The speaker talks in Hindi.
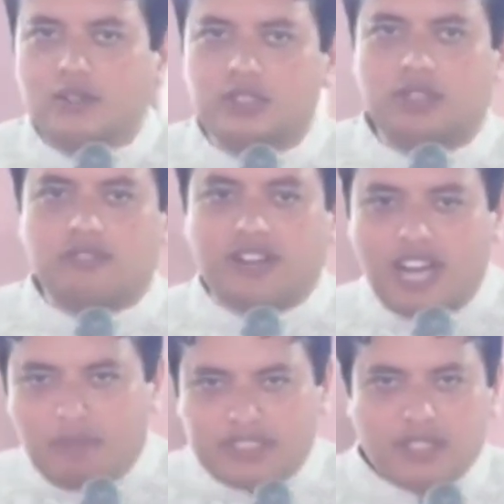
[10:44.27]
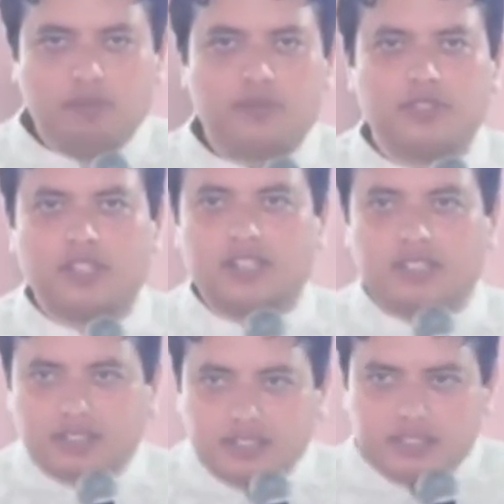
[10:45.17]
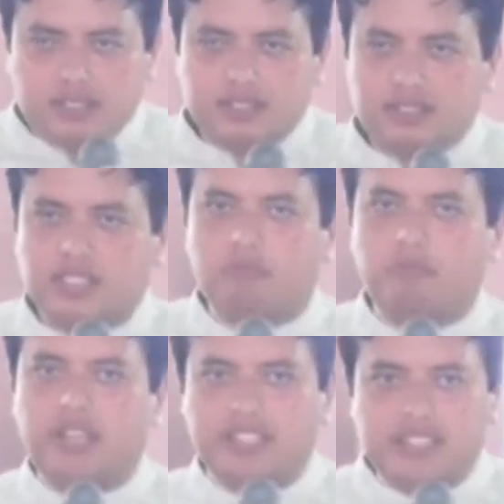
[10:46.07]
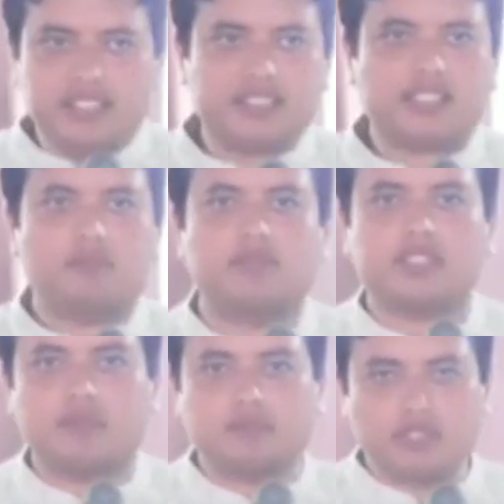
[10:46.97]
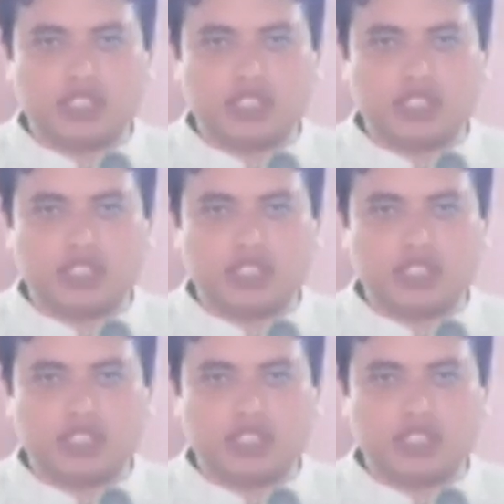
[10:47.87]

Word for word: जब वहां पे सब सब मेयर सब सब